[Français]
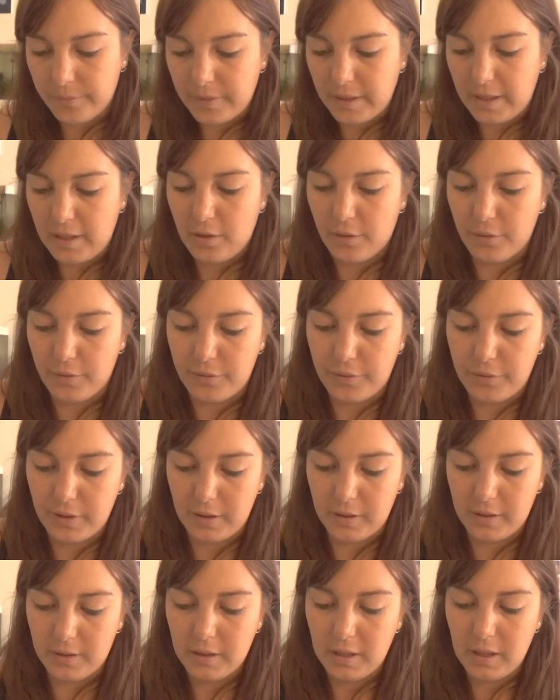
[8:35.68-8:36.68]
et
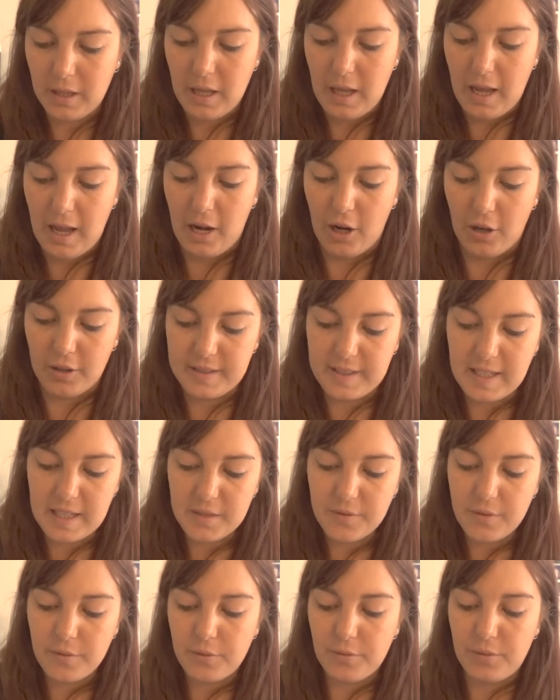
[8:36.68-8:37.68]
enfin, alors ça,
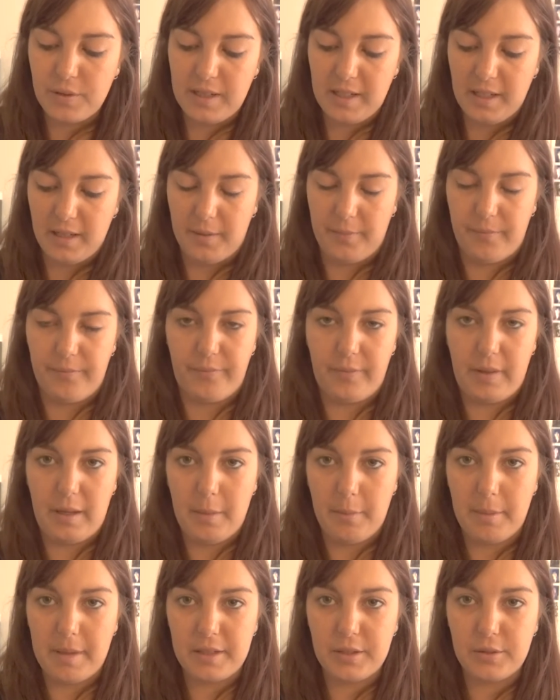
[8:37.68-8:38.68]
je vais vous lire
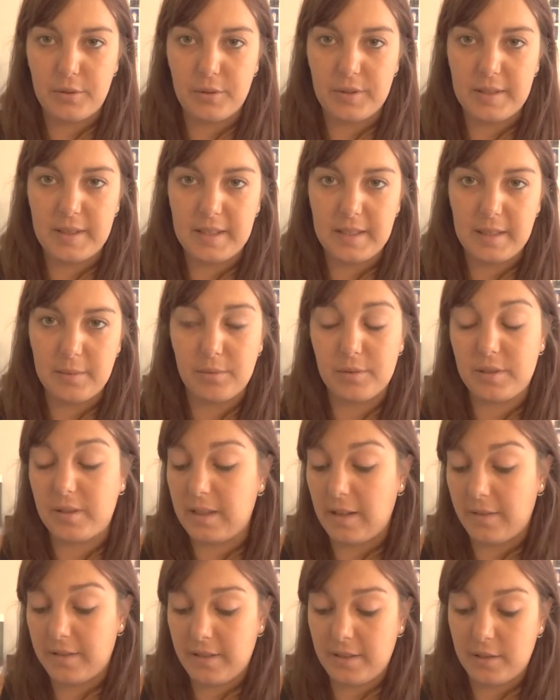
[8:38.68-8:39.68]
parce que bon,
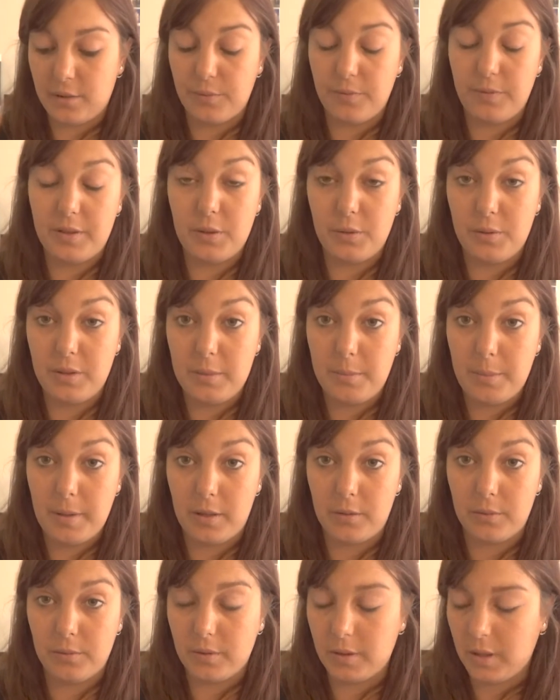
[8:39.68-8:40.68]
ça, ça c'est une vidéo hyper
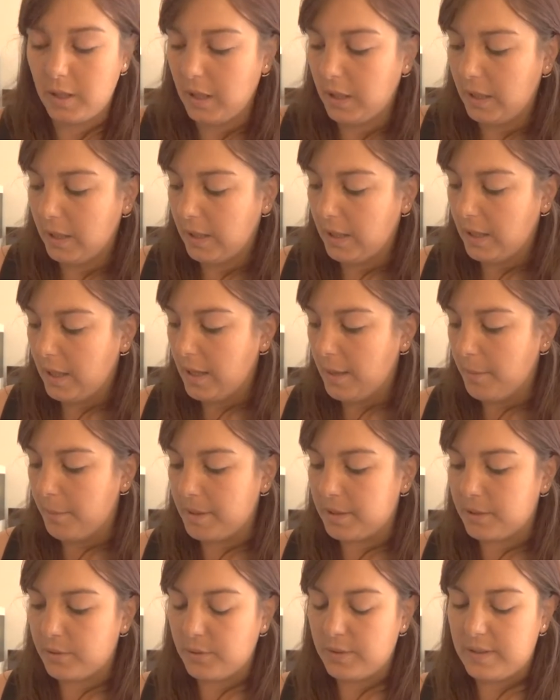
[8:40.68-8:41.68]
longue,
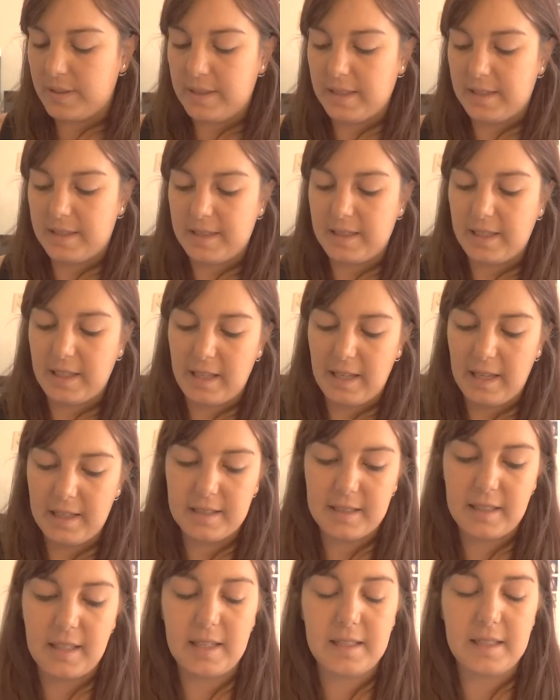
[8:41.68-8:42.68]
parce que c'est très
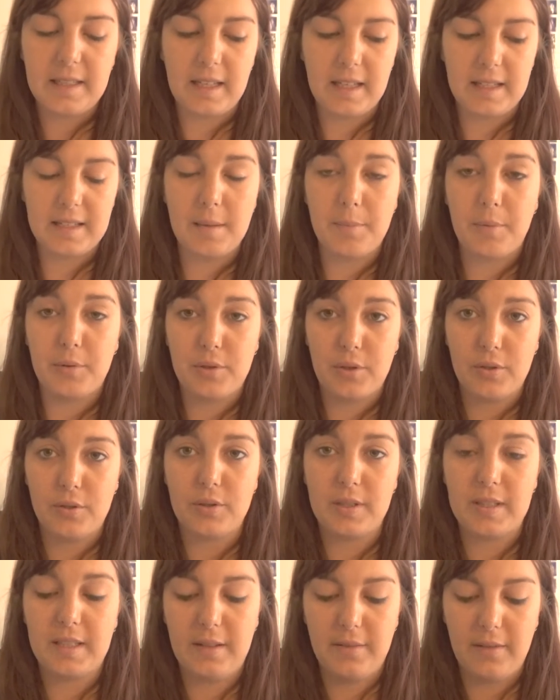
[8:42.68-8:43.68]
très très important
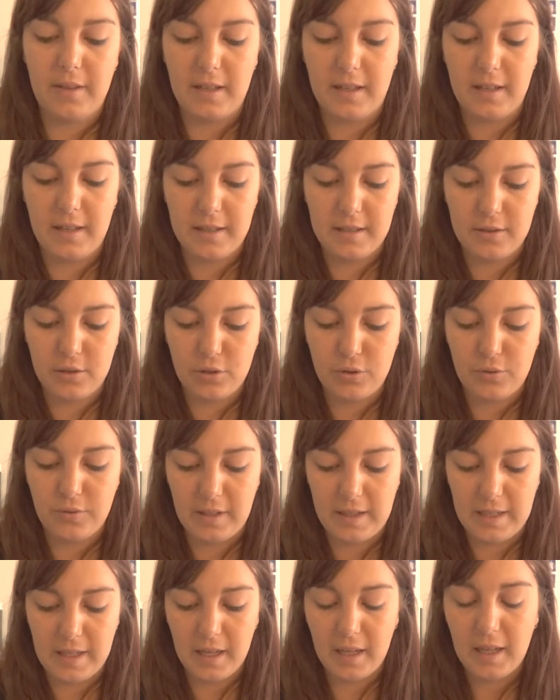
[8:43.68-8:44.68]
ce, qui va, ce que je
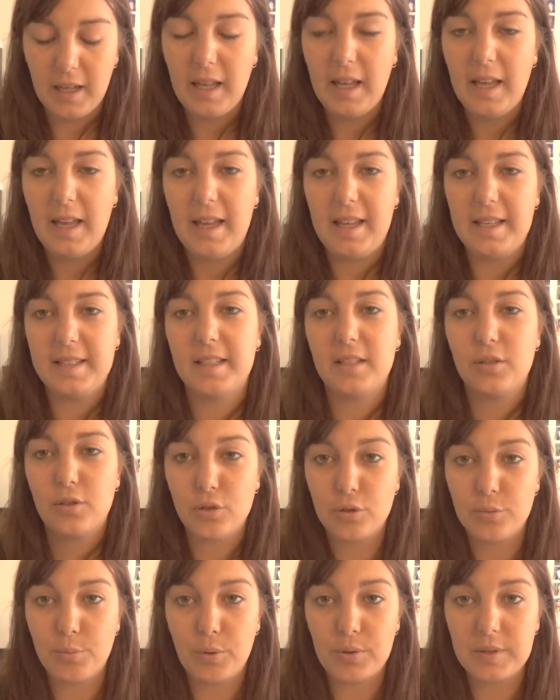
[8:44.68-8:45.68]
vais lire, et c'est ce
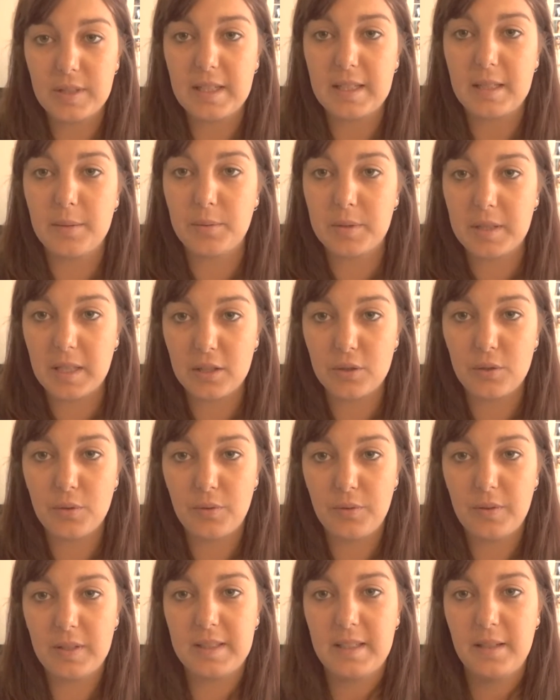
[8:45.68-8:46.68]
que je pense, et c'est pour ça que je
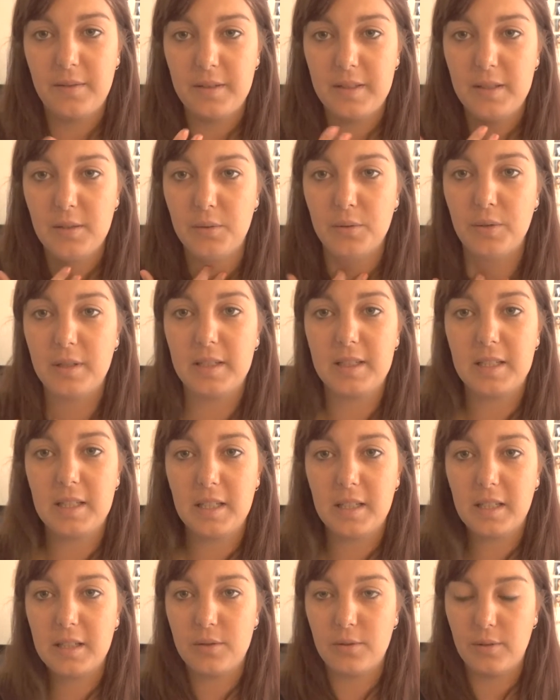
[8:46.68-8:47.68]
fais ces vidéos et que j'ai
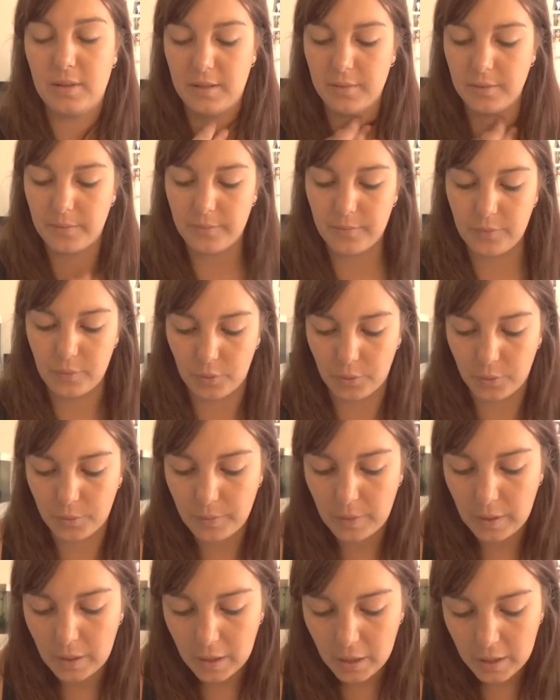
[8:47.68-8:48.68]
écrit ce livre. Donc,
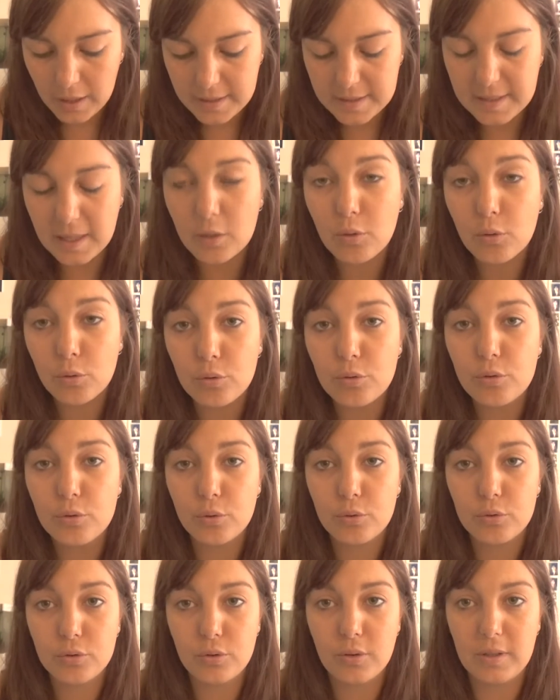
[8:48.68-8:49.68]
c'est la
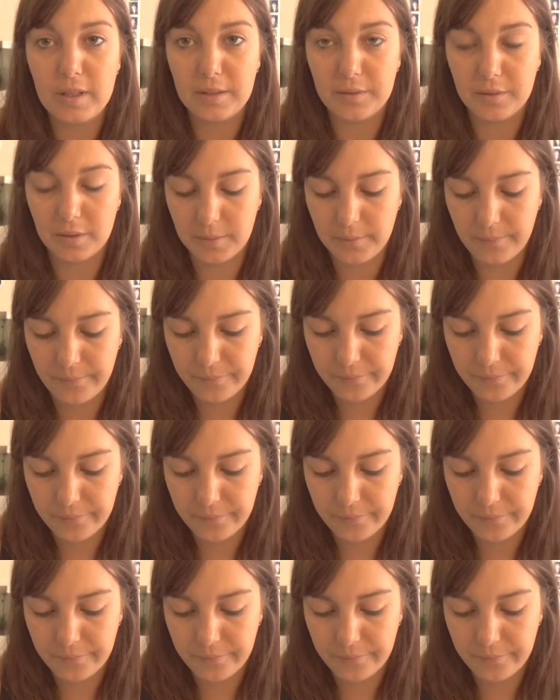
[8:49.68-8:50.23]
conclusion de ce livre. Hein.